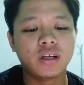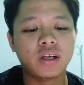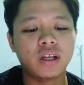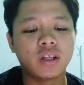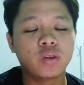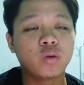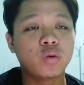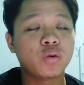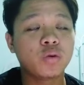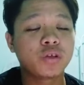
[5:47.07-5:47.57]

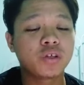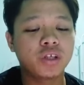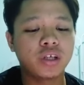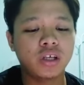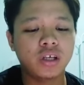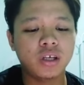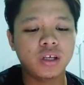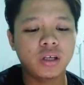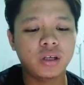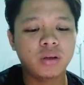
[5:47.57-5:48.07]
Datuk
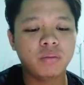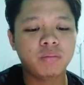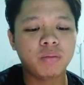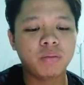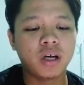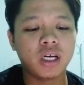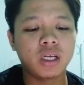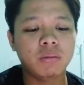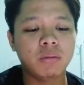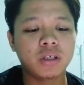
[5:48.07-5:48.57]
Sri
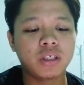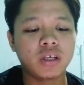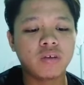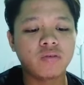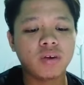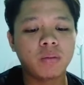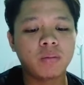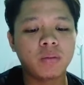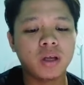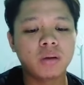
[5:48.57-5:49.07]
Panglima
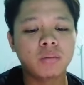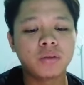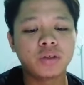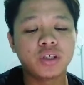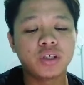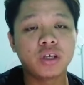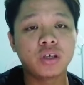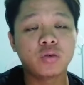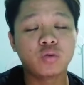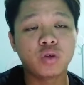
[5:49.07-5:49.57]
Syafi Abdal
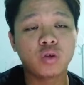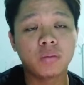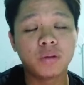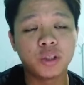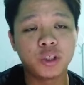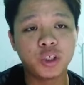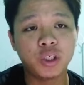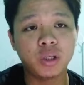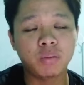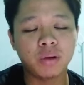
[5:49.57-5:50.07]
menjadi Ketua
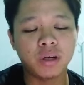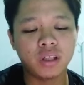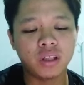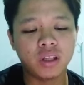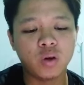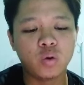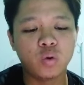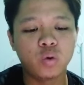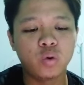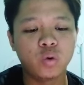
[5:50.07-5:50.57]
Menteri pada
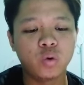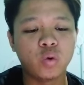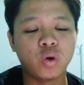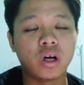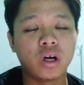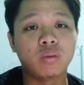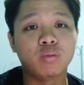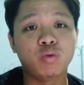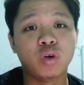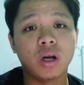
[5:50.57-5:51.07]
tahun
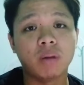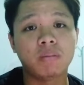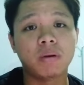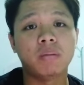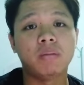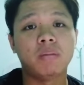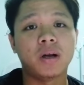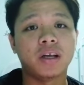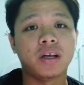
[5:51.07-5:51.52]
2018.